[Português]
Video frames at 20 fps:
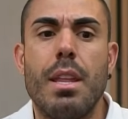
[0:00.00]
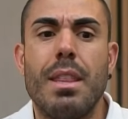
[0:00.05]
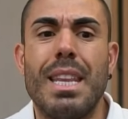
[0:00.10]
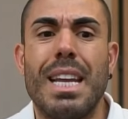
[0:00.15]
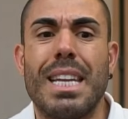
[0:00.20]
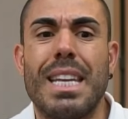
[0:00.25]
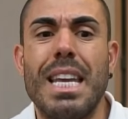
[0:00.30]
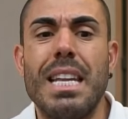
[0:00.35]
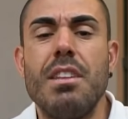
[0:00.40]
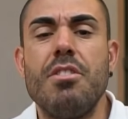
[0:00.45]

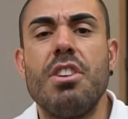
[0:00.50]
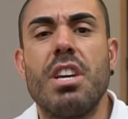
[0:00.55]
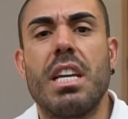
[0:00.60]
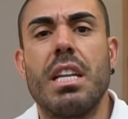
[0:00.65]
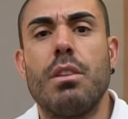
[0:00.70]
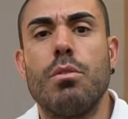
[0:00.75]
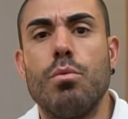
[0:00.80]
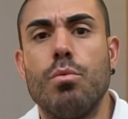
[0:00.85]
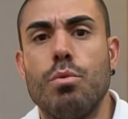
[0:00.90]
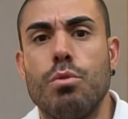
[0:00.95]
Naquele dia que
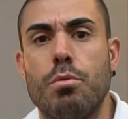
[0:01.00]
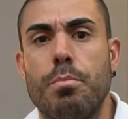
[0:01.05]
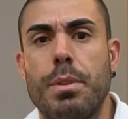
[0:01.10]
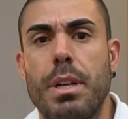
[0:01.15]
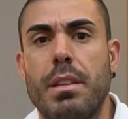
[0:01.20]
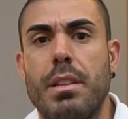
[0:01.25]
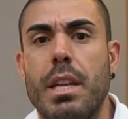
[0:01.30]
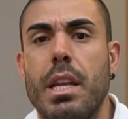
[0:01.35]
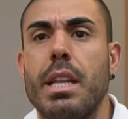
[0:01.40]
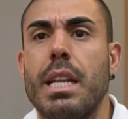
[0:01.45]
ela não usa o
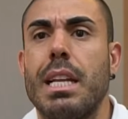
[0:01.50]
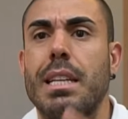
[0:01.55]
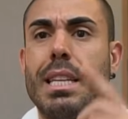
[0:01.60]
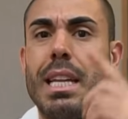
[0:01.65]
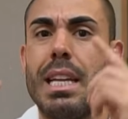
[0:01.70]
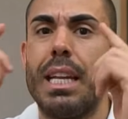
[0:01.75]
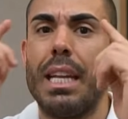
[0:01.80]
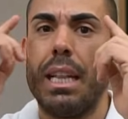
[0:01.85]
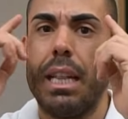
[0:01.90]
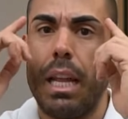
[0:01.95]
pré-treino, ela
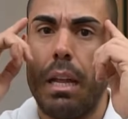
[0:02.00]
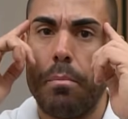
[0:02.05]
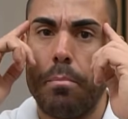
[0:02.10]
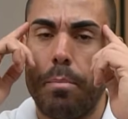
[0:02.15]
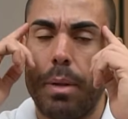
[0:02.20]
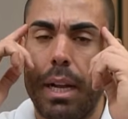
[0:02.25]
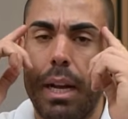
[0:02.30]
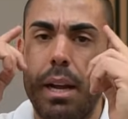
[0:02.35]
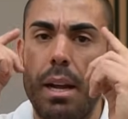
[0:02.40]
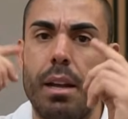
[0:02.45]
tem que
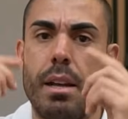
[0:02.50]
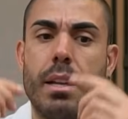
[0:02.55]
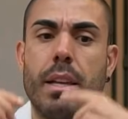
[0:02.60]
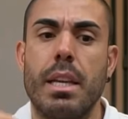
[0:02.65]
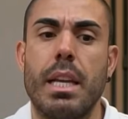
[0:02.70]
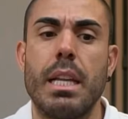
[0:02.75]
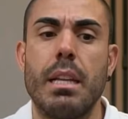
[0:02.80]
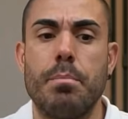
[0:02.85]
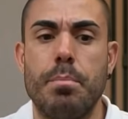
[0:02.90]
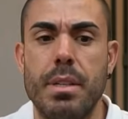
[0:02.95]
lembrar
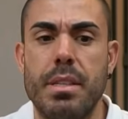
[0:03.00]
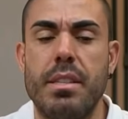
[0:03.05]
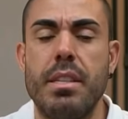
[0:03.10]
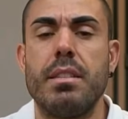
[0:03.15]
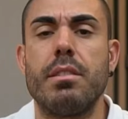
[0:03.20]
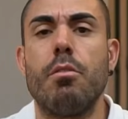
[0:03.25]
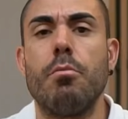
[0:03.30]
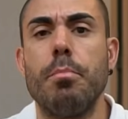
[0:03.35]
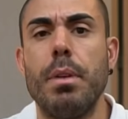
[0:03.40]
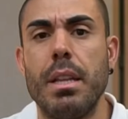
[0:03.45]
que ela
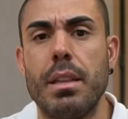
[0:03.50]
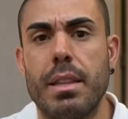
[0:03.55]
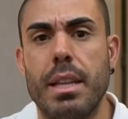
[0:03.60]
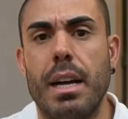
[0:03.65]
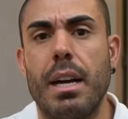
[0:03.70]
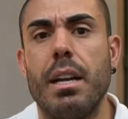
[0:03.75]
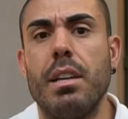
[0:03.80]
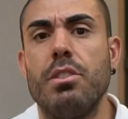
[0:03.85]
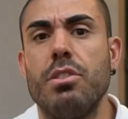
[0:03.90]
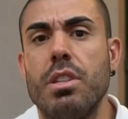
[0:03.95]
precisa
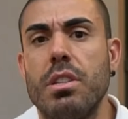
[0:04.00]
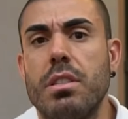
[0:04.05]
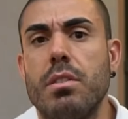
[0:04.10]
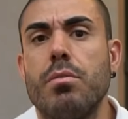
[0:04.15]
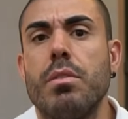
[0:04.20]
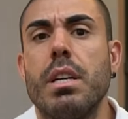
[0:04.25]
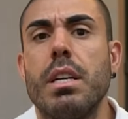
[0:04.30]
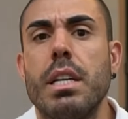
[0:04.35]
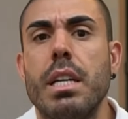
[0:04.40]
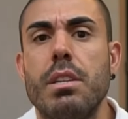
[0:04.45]
aumentar a ingestão
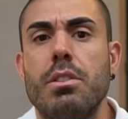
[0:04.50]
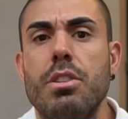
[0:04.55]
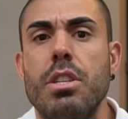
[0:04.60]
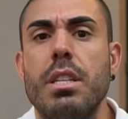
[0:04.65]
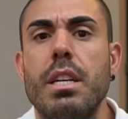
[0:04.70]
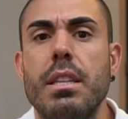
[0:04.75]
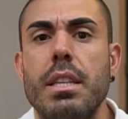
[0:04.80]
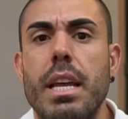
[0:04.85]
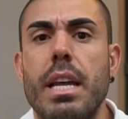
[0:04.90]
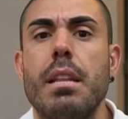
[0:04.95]
da
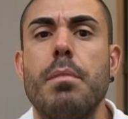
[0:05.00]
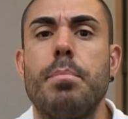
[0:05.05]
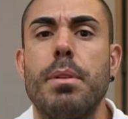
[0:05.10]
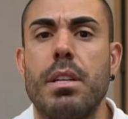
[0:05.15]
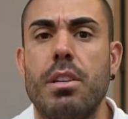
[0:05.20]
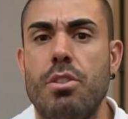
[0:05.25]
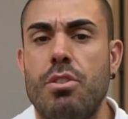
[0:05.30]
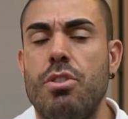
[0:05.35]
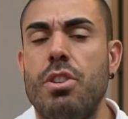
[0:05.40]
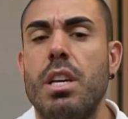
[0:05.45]
creatina dela para
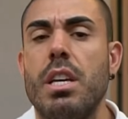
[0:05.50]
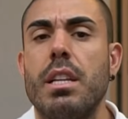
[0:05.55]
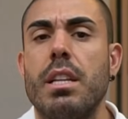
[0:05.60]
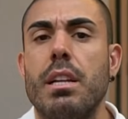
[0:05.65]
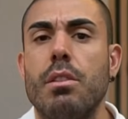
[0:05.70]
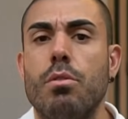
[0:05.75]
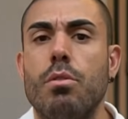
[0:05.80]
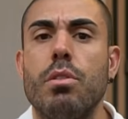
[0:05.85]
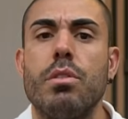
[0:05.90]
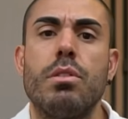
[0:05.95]
que chegue
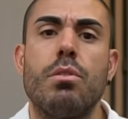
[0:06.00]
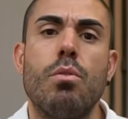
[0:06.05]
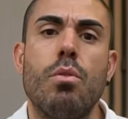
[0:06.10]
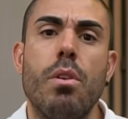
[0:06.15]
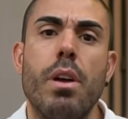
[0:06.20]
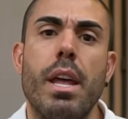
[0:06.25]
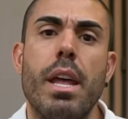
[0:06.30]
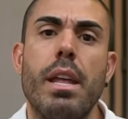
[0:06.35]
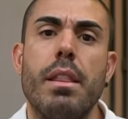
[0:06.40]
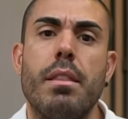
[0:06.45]
na dose
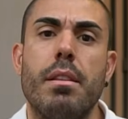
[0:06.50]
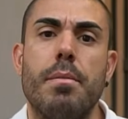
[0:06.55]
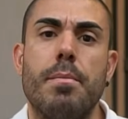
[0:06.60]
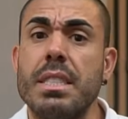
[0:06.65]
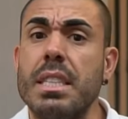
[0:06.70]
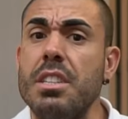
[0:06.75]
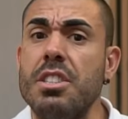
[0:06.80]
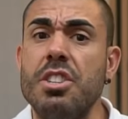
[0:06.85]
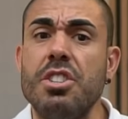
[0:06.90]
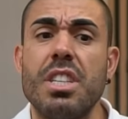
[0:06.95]
correta.
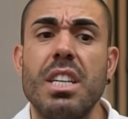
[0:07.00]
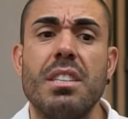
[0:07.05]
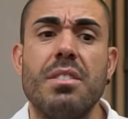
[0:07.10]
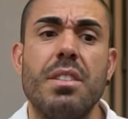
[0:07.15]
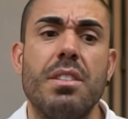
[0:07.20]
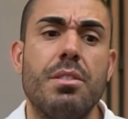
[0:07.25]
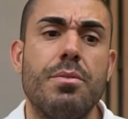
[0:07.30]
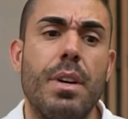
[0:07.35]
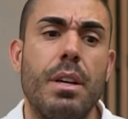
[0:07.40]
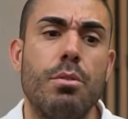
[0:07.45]
Tem gente que às
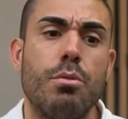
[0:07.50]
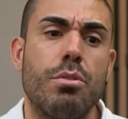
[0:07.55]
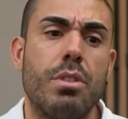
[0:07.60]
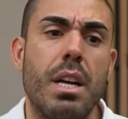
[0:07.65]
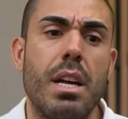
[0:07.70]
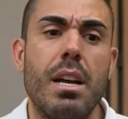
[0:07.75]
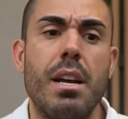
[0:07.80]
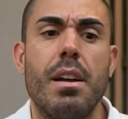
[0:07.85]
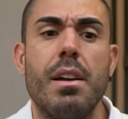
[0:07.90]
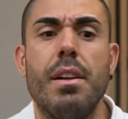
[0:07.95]
vezes vai
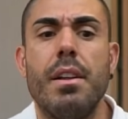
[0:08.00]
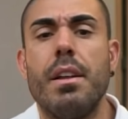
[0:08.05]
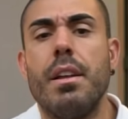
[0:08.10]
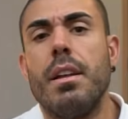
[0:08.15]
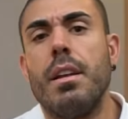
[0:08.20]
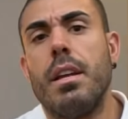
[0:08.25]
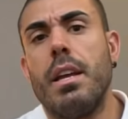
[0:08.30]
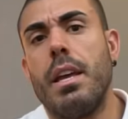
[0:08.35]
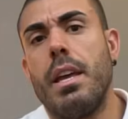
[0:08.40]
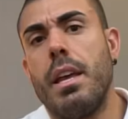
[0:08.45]
usar
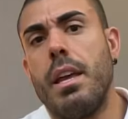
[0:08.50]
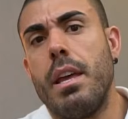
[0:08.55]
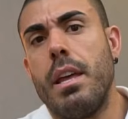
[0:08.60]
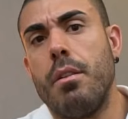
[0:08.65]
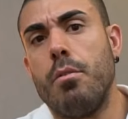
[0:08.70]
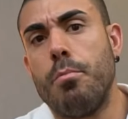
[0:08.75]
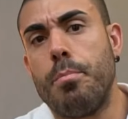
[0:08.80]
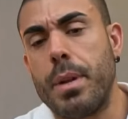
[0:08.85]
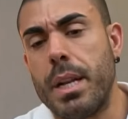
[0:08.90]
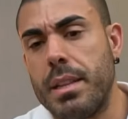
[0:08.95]
é,
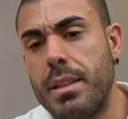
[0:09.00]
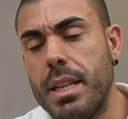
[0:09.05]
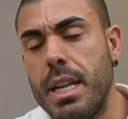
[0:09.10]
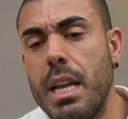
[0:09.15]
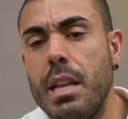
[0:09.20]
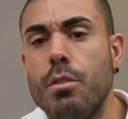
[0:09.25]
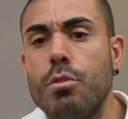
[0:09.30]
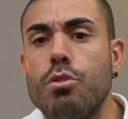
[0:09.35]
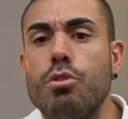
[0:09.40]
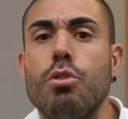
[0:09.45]
o
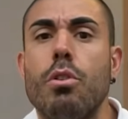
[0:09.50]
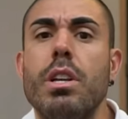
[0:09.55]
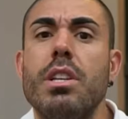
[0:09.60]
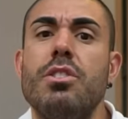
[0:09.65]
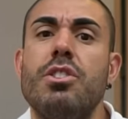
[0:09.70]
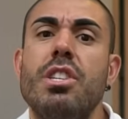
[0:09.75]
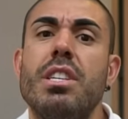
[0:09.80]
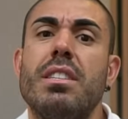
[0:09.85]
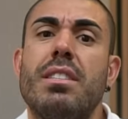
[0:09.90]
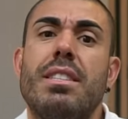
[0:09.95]
pré-treino só em
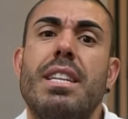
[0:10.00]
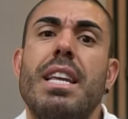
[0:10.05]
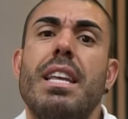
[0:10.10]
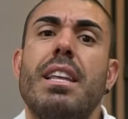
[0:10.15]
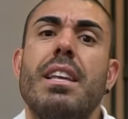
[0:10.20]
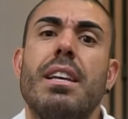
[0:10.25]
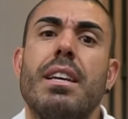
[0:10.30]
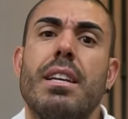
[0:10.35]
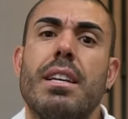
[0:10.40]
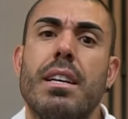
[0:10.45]
dias de
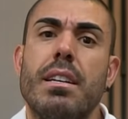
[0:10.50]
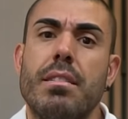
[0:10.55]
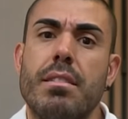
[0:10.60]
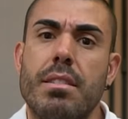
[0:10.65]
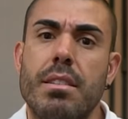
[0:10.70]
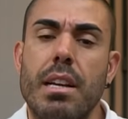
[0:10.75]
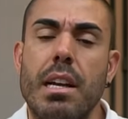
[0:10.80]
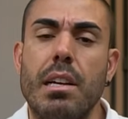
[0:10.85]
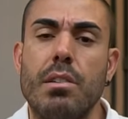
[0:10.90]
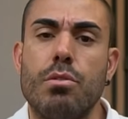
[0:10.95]

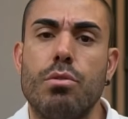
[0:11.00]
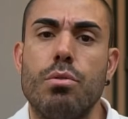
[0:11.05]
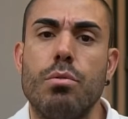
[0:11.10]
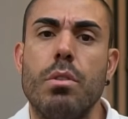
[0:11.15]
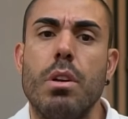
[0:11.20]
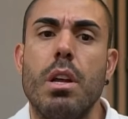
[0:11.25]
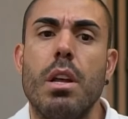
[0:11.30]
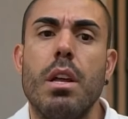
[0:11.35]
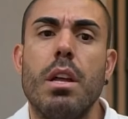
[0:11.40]
cansaço.